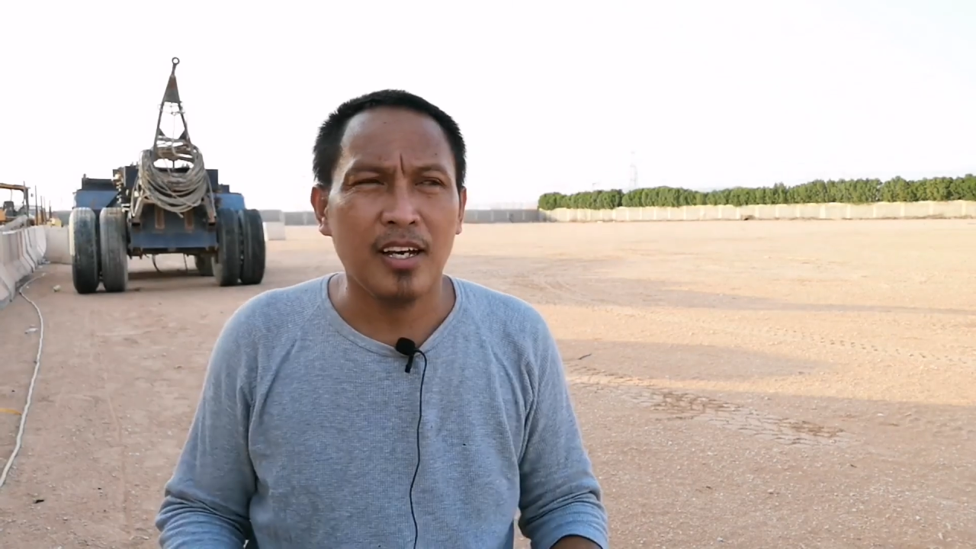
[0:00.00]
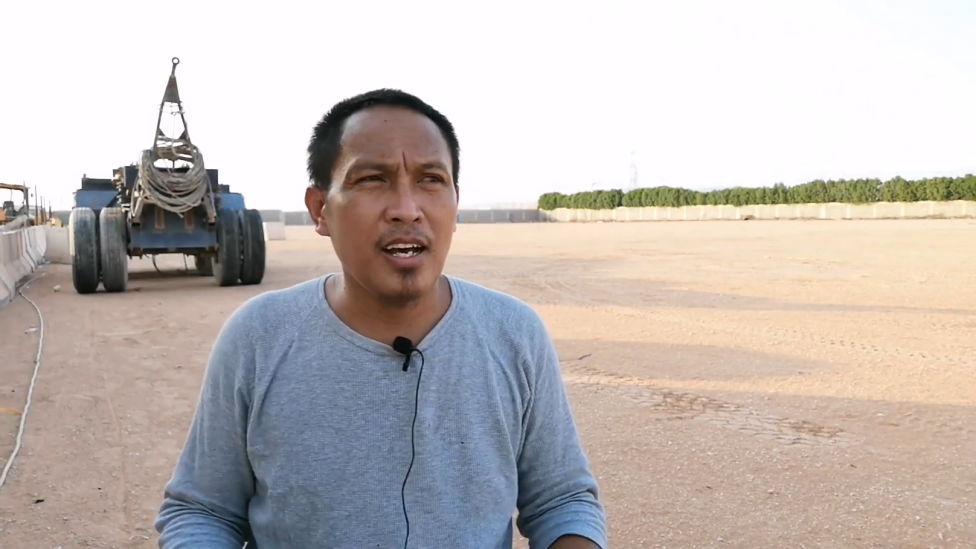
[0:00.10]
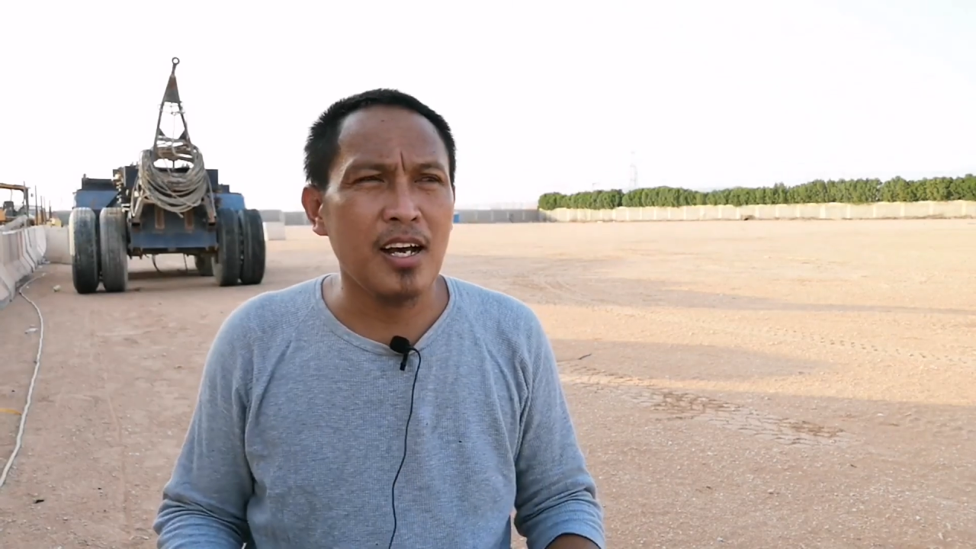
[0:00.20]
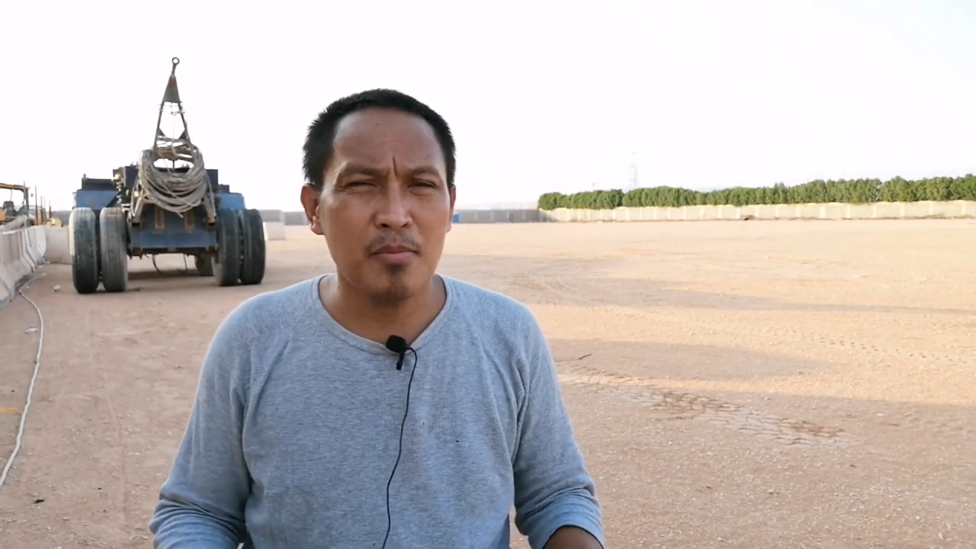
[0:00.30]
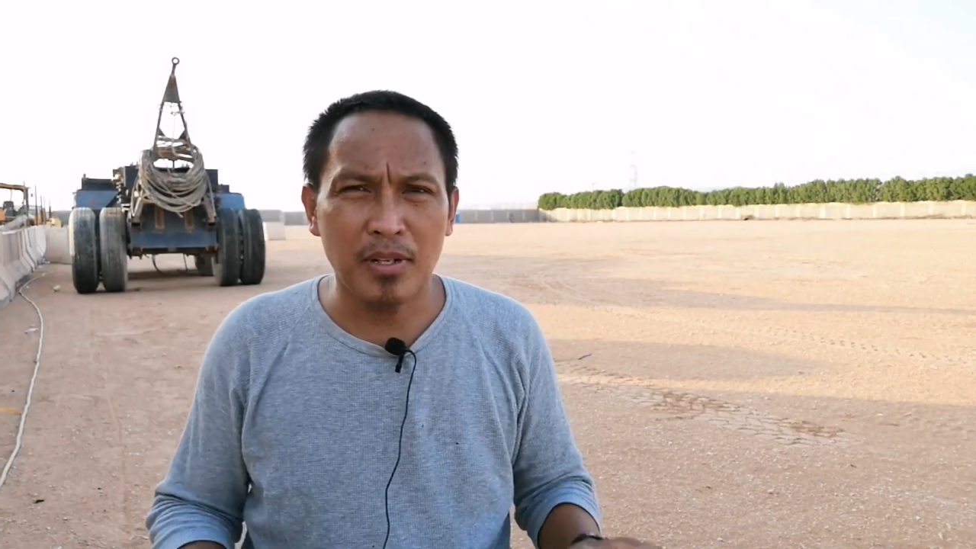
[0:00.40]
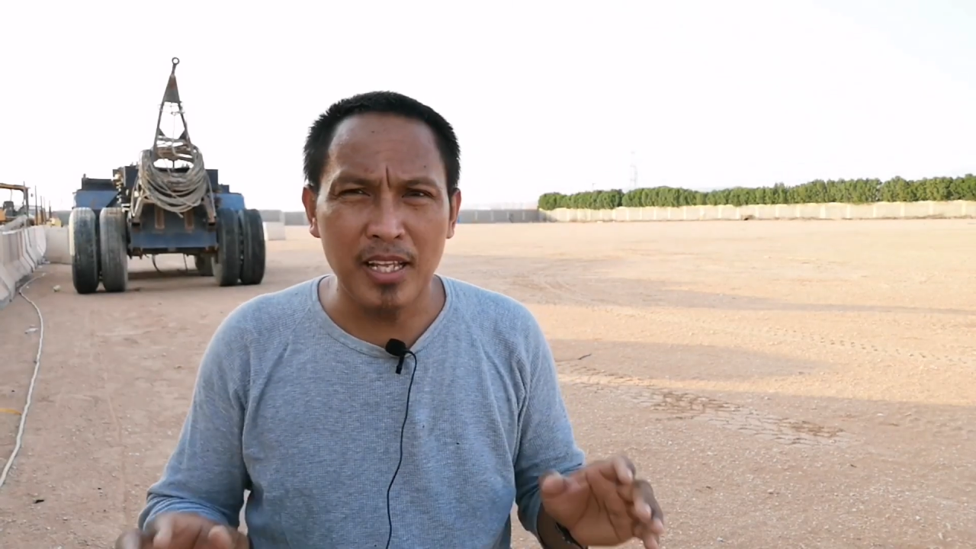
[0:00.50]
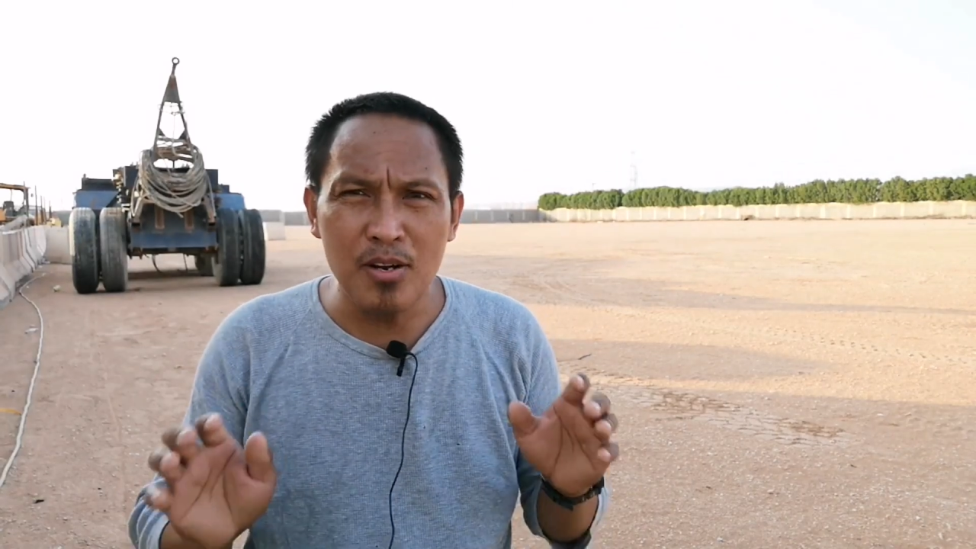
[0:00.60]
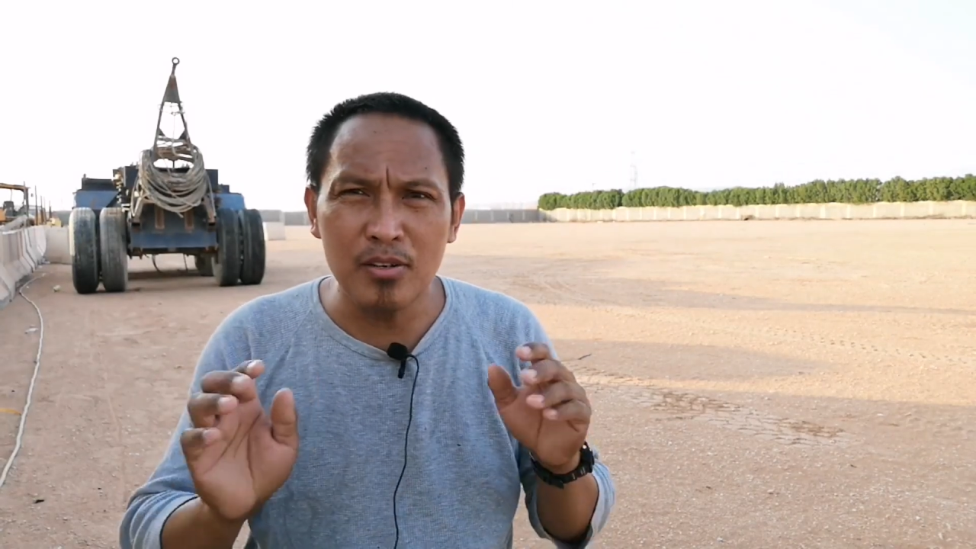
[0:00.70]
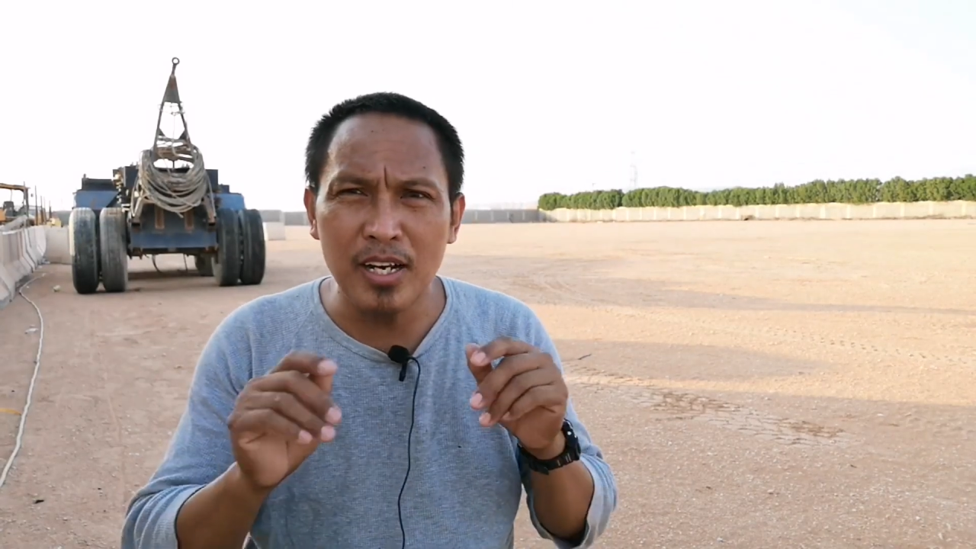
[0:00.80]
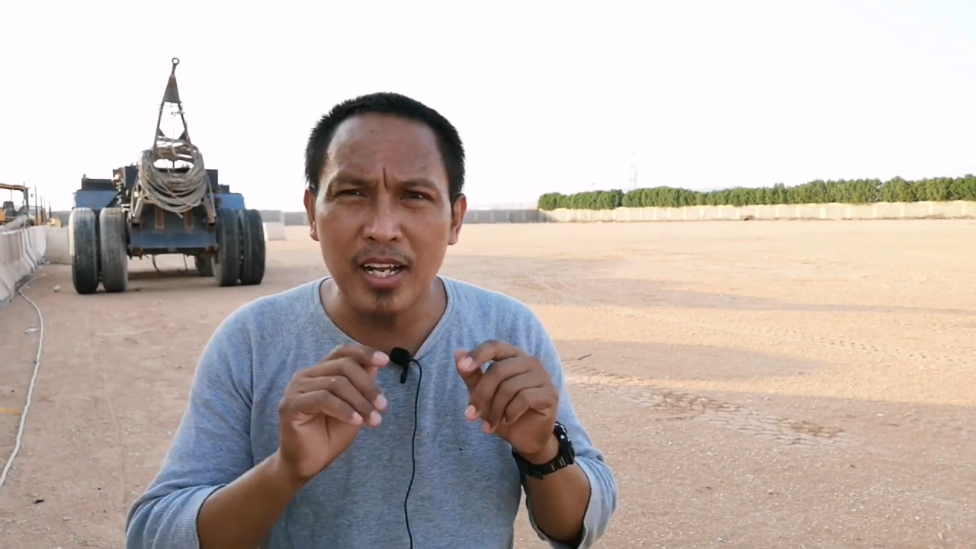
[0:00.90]
at
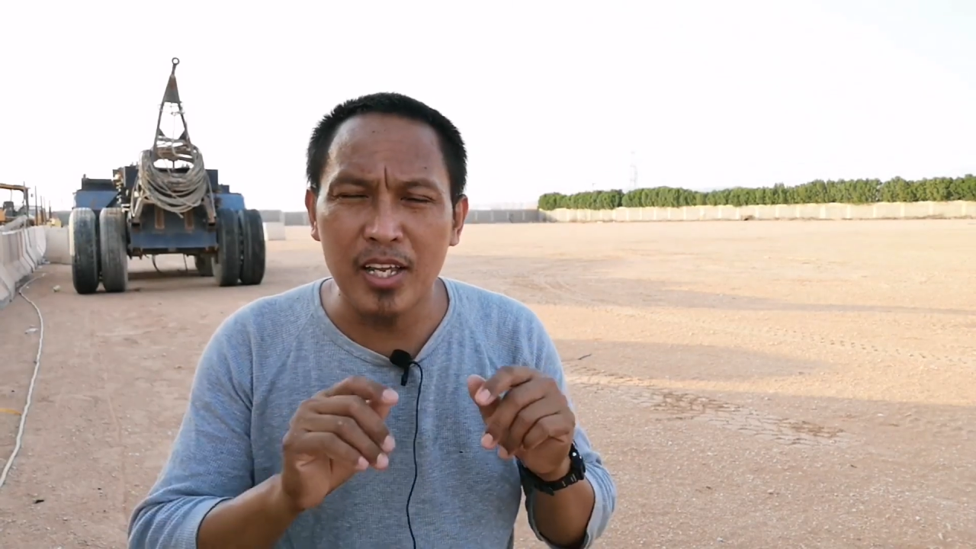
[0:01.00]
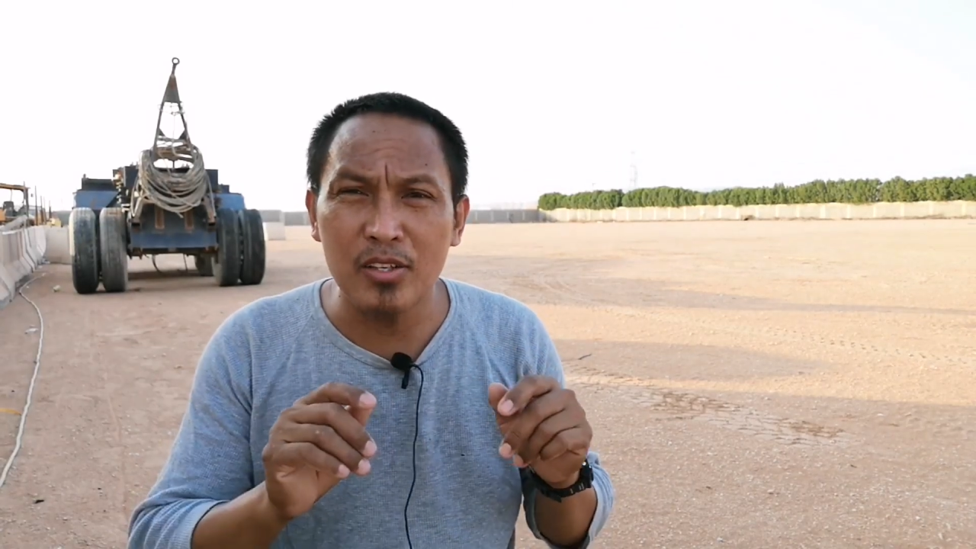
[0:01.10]
magtanong lang